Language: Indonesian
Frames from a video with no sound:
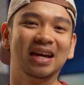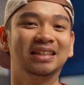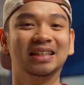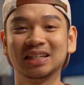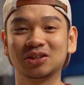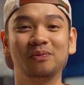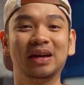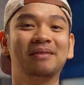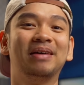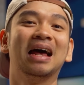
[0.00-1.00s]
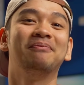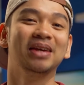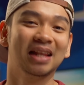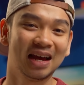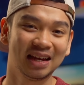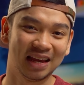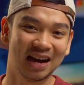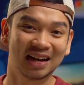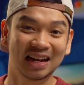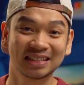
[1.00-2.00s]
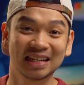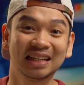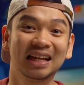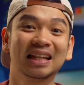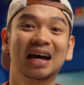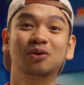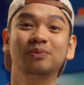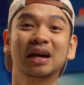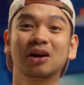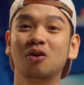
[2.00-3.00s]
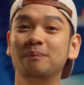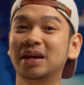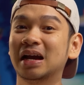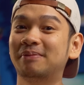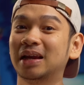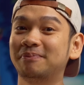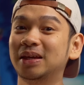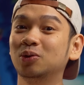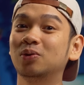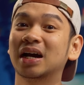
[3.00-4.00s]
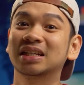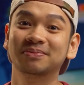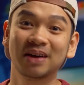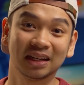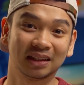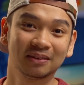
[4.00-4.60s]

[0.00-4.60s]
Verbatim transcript: Ya jelas kopi kapal api lah, yang rasa dan harumnya kopi kapal api itu khas banget.